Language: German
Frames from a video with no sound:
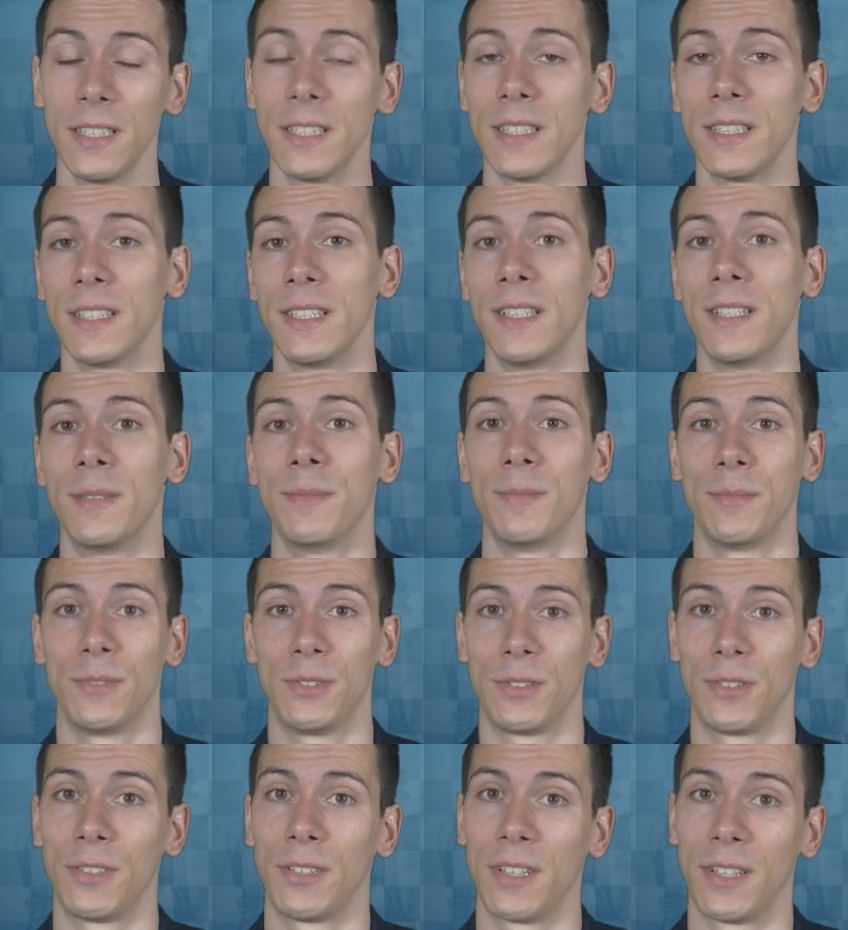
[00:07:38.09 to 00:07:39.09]
ähm,
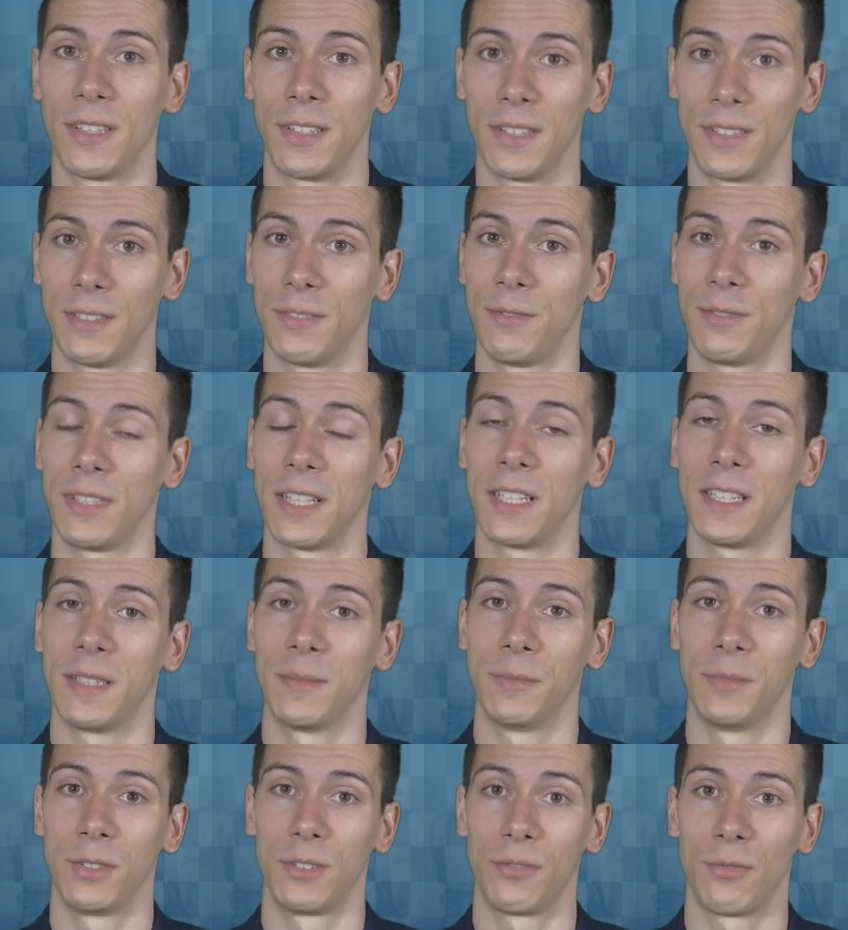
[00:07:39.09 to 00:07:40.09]
sondern wir haben
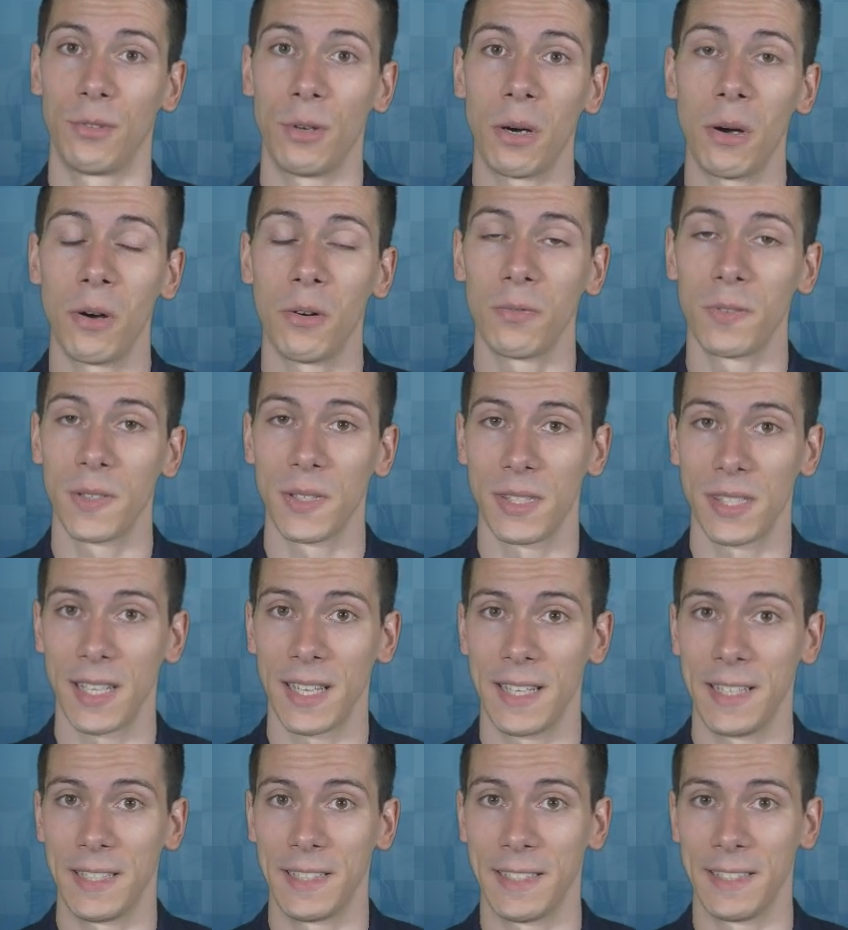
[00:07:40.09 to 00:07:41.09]
es
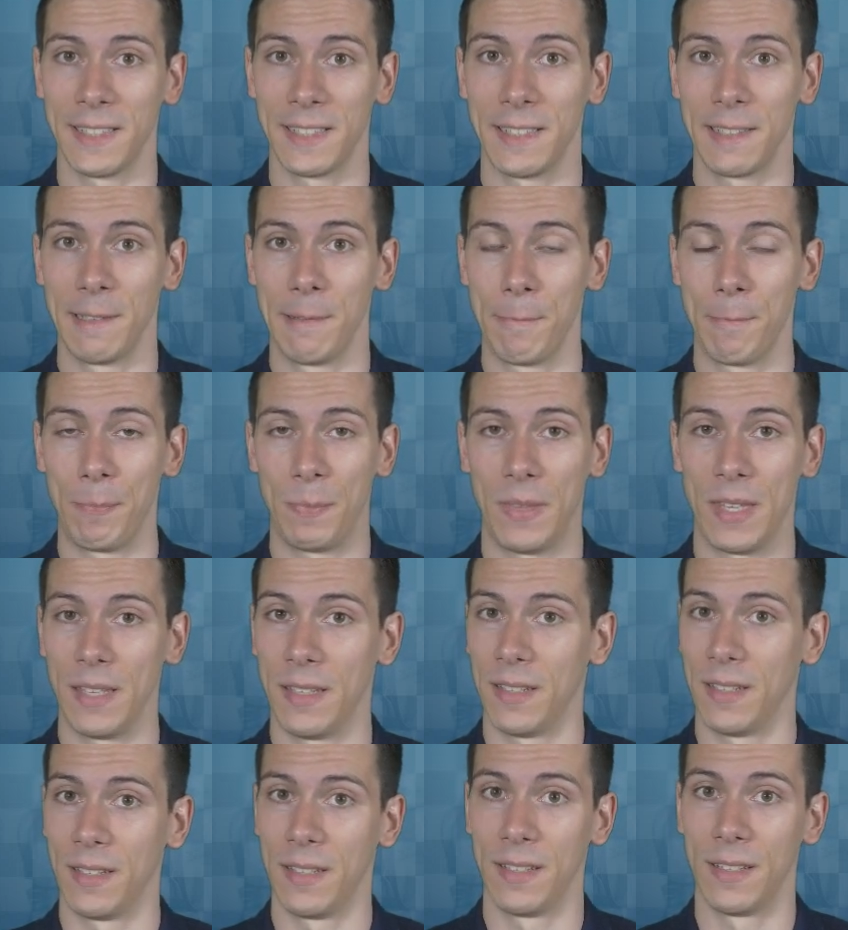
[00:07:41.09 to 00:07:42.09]
voraufgezeichnet,
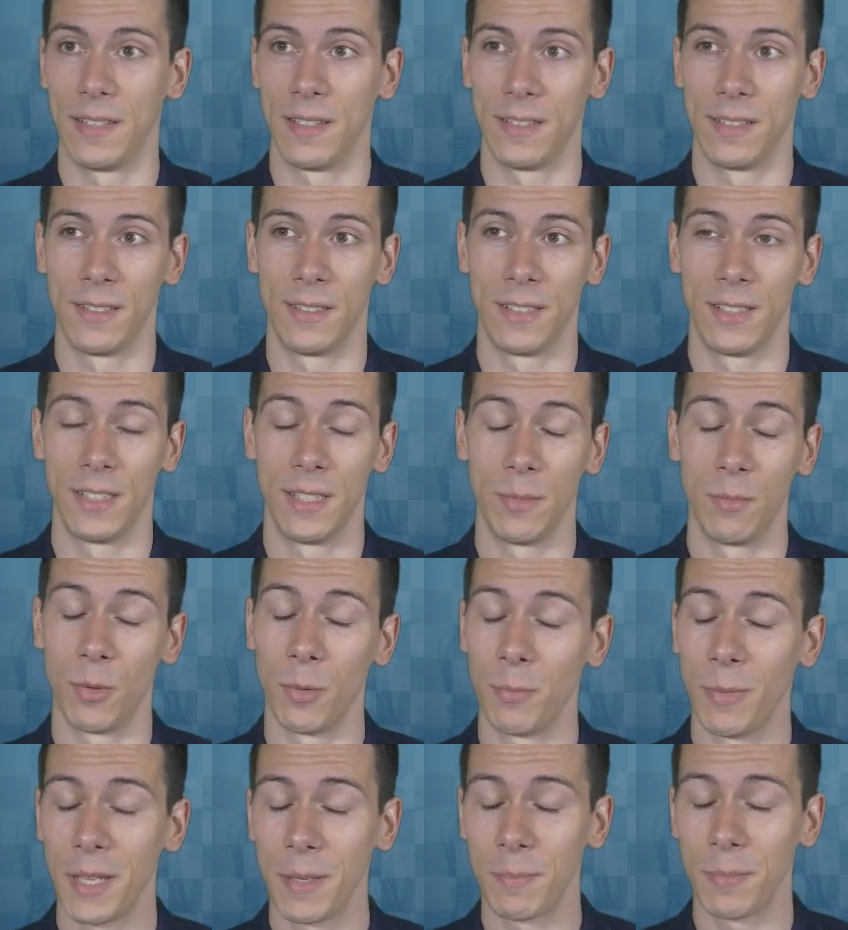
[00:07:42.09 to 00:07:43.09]
denn äh, im
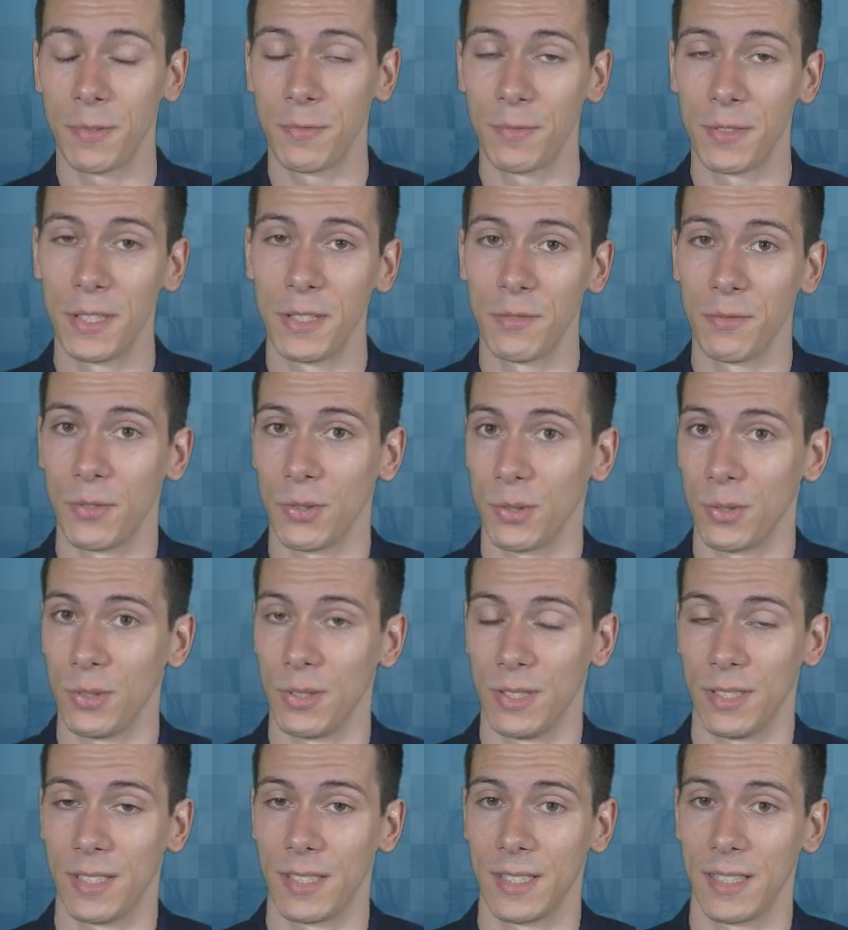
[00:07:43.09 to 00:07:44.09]
Moment befinden wir
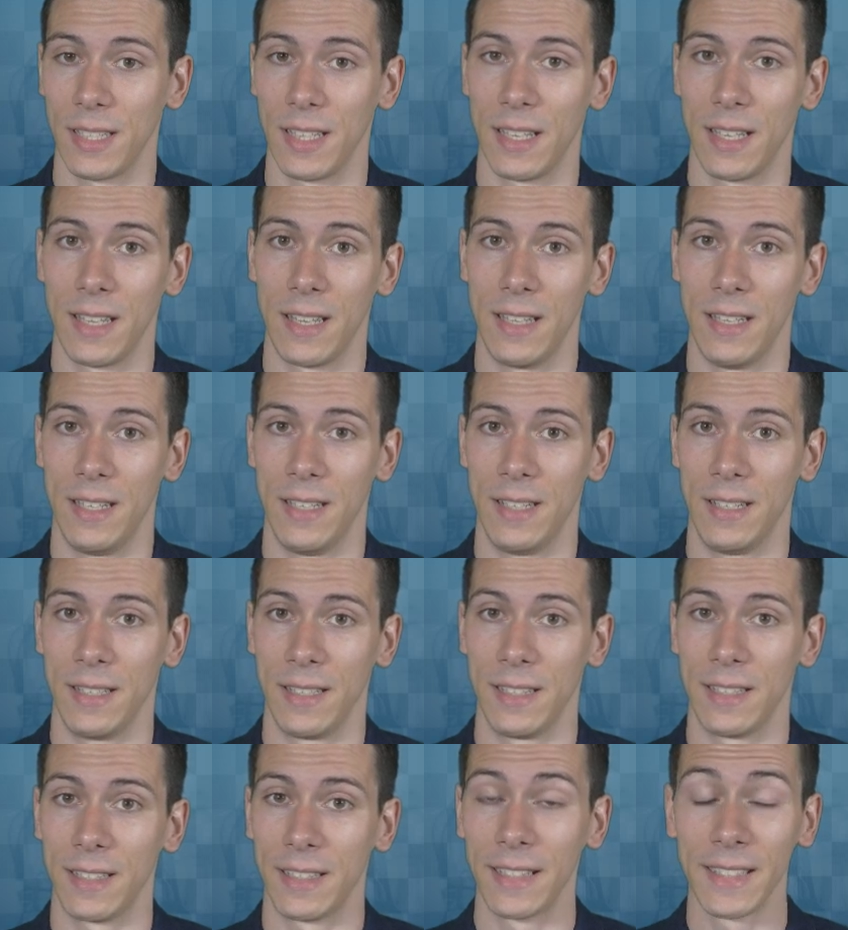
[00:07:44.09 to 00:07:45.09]
uns in
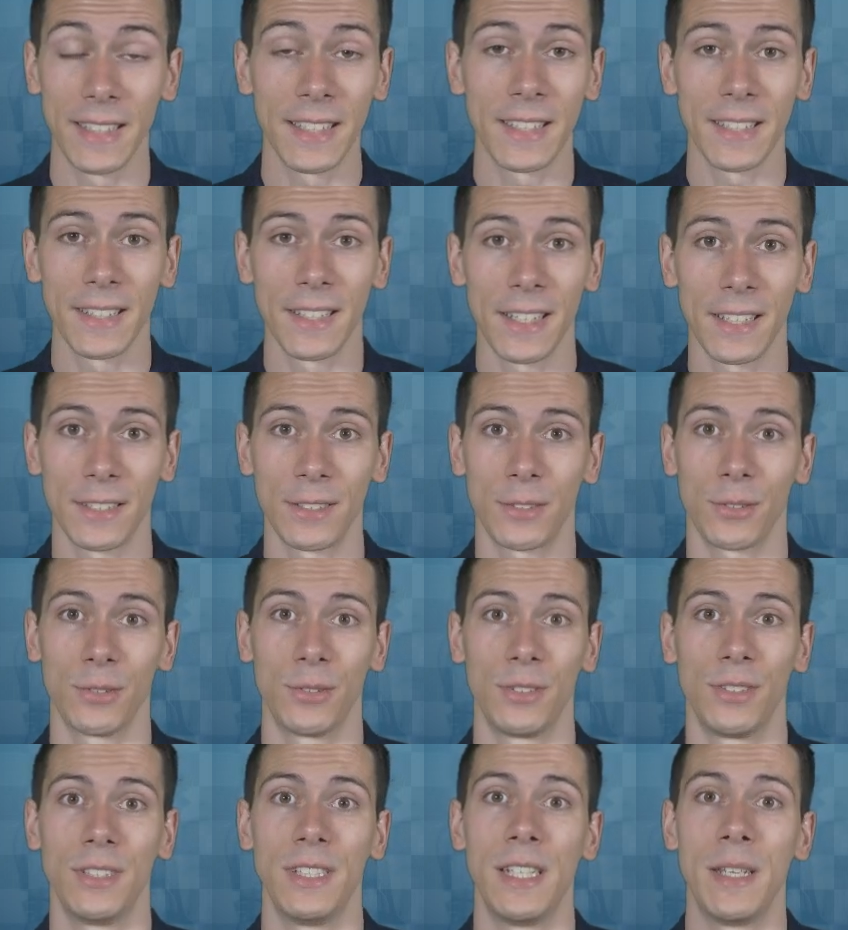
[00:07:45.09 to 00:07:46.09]
Griechenland
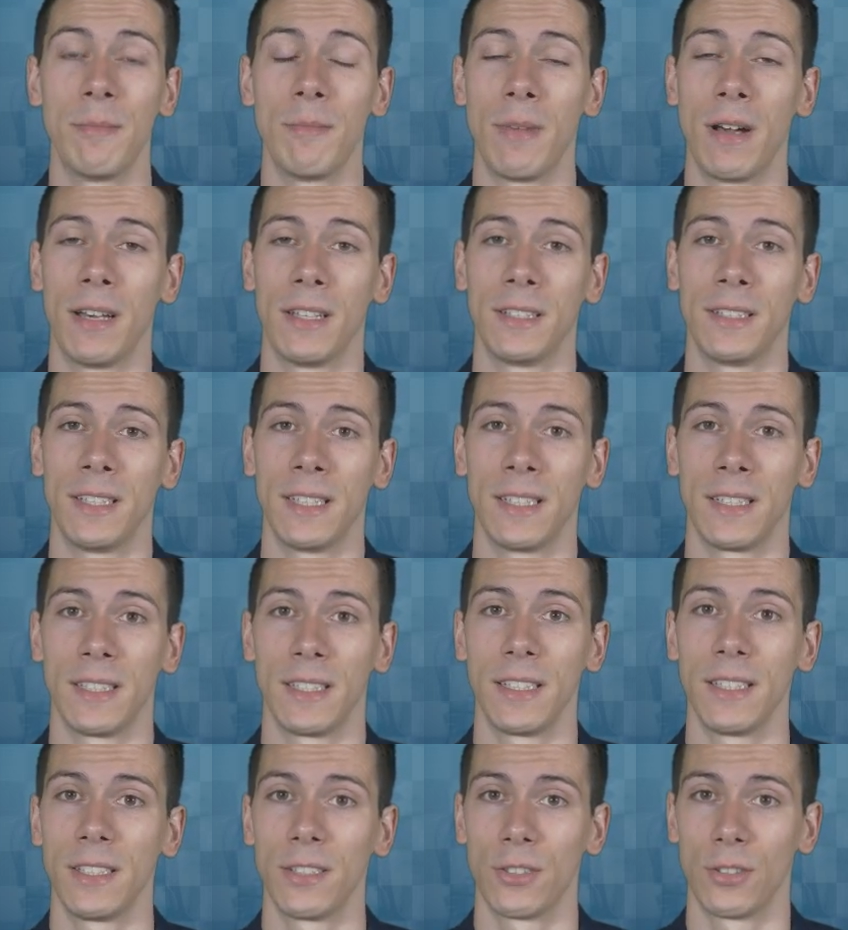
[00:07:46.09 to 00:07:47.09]
und nehmen an der
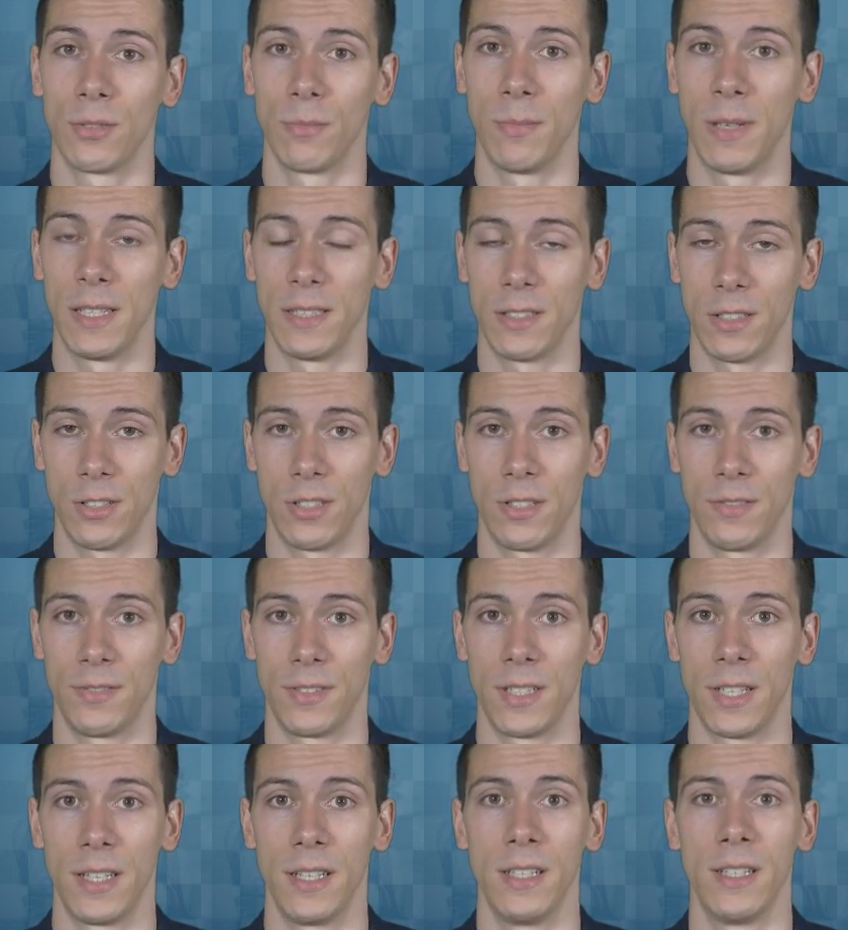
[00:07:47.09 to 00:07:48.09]
griechischen Meisterschaft
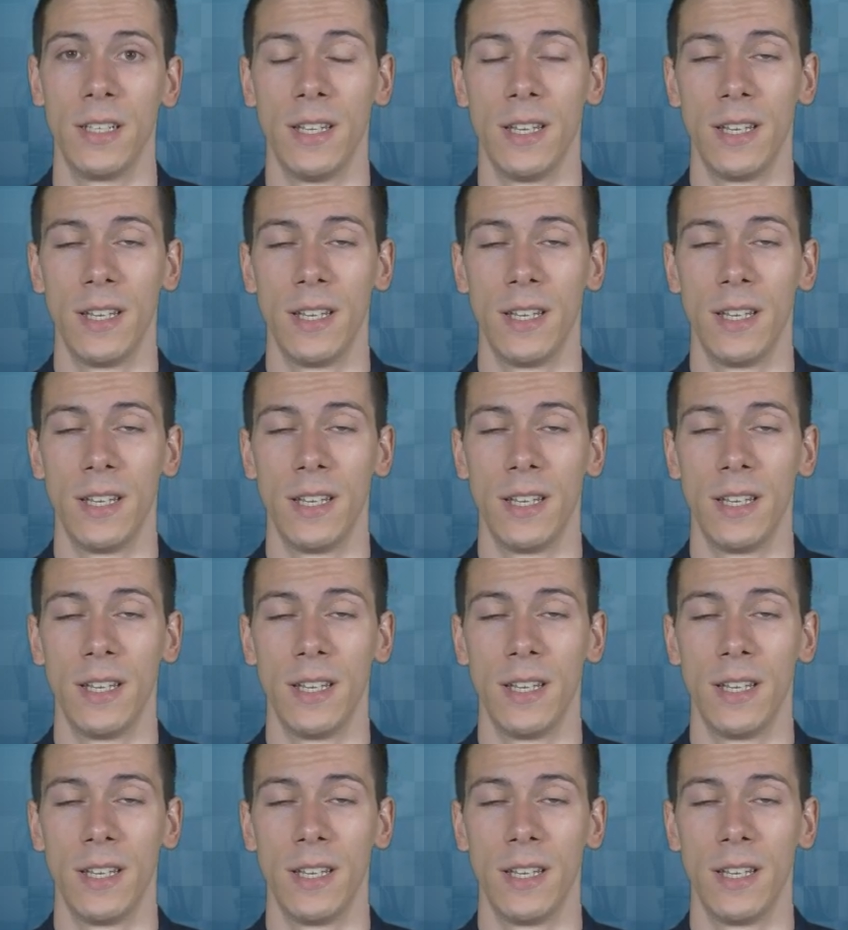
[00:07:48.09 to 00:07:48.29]
teil.